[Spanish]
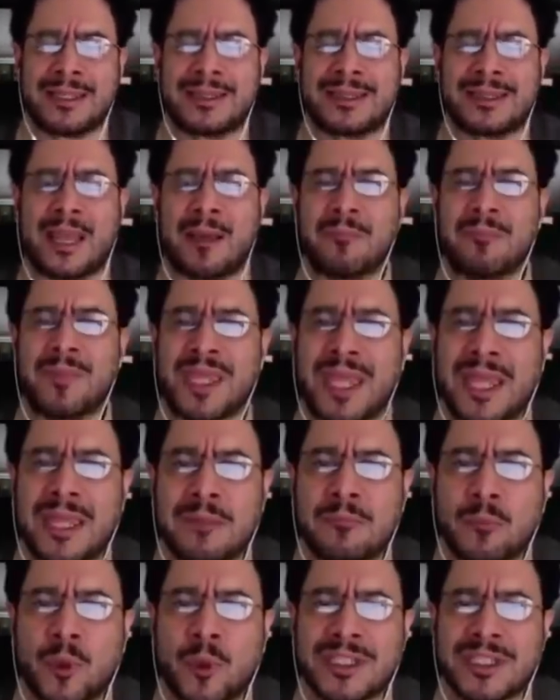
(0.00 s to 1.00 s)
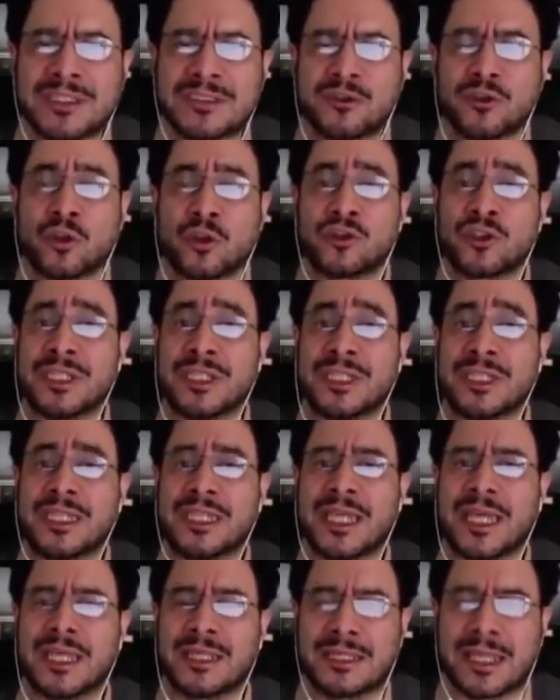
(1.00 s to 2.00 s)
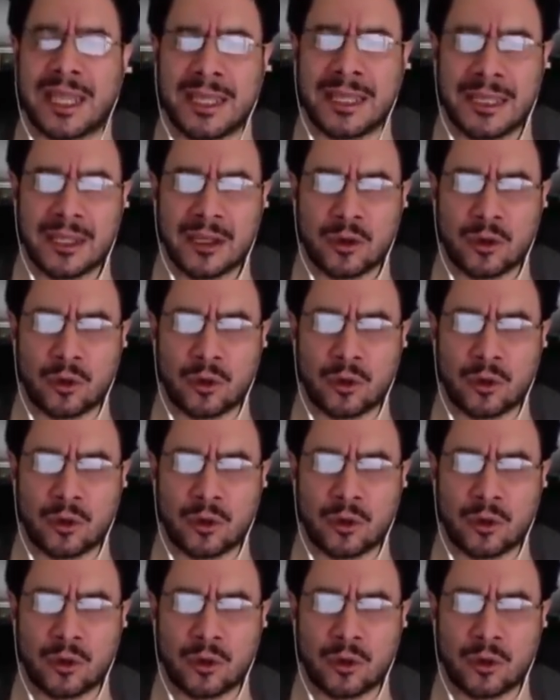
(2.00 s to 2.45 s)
también pues nos inquieta